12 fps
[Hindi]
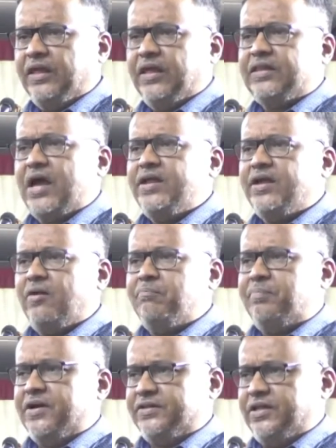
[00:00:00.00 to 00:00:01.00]
कि तारीख हम
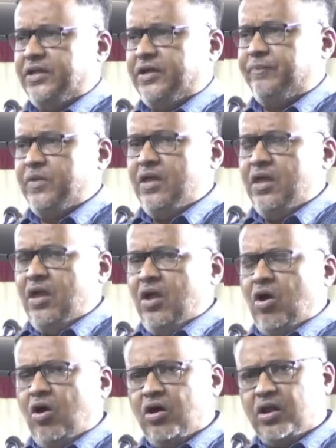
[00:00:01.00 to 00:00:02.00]
पढ़ते नहीं
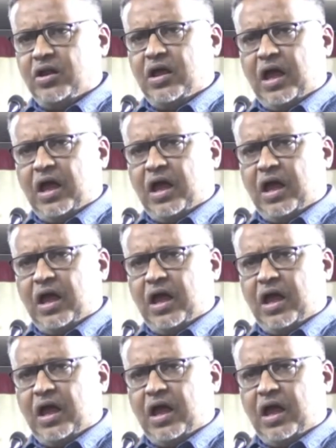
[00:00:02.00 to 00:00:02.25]
और